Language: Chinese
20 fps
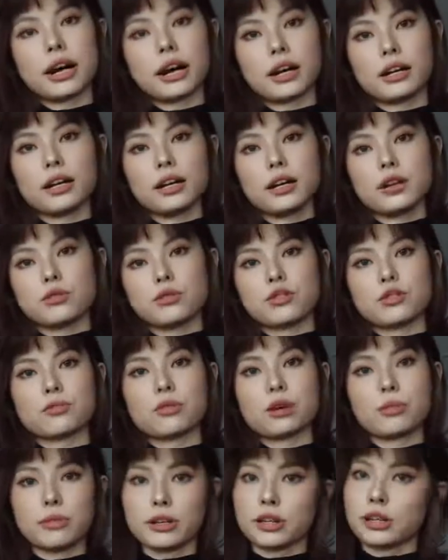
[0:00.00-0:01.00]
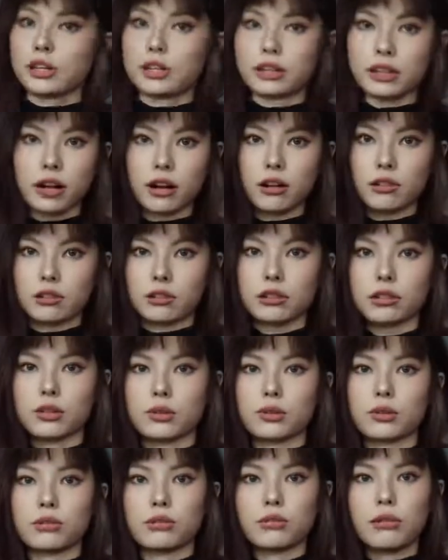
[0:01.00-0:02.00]
搭，就是外面可以套各
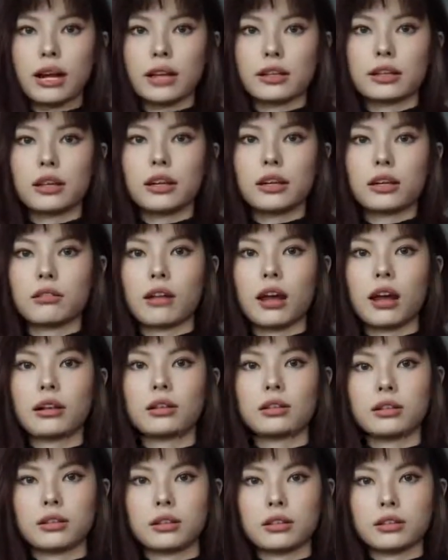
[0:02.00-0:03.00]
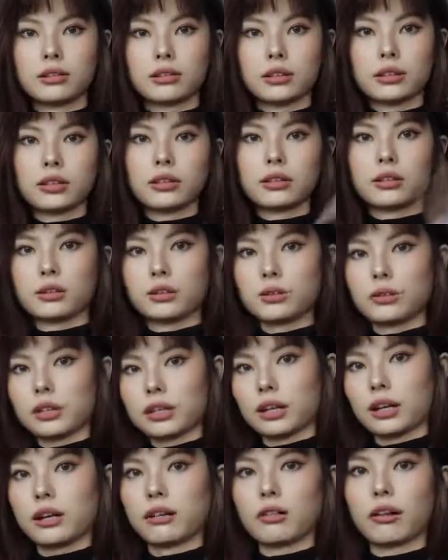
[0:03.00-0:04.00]
种外套啦，对，都会
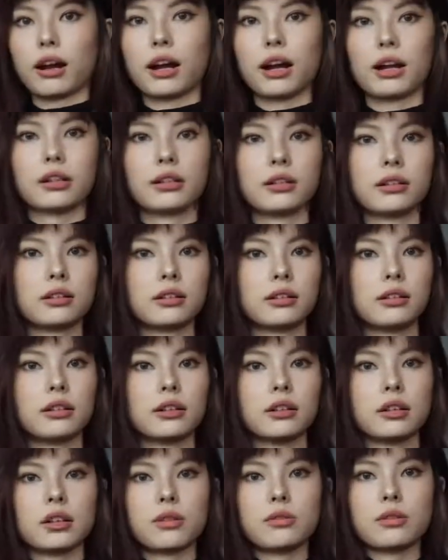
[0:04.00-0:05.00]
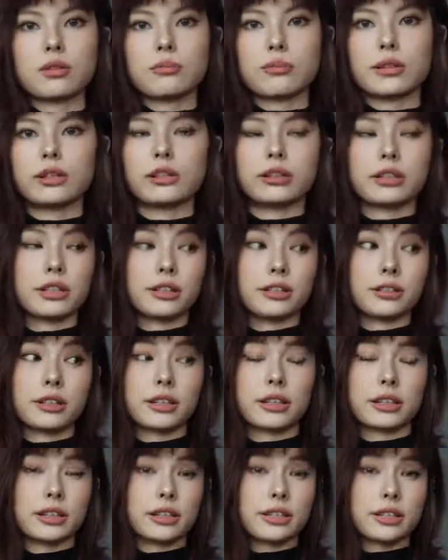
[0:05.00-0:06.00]
挺好看的，因为里面已经有
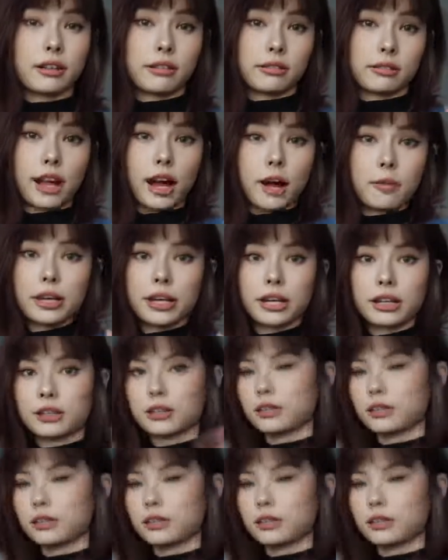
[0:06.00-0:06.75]
点点小搭配